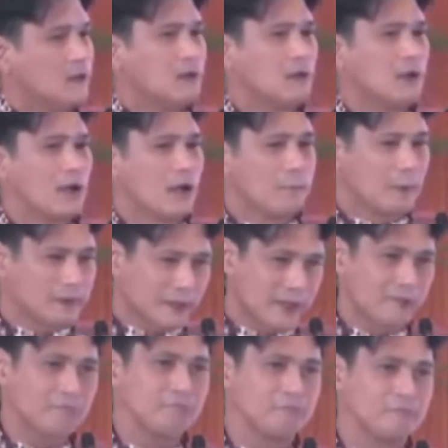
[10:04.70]

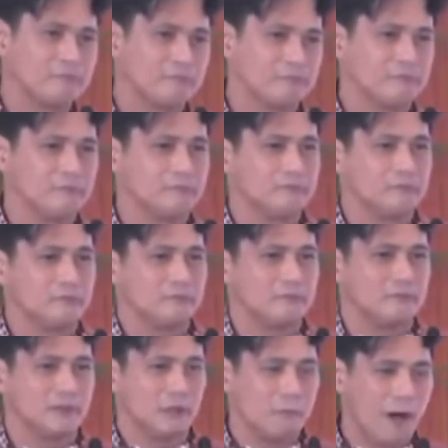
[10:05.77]
kapatid
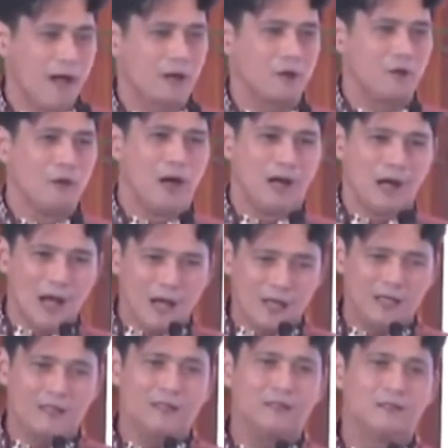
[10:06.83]
na bagong halal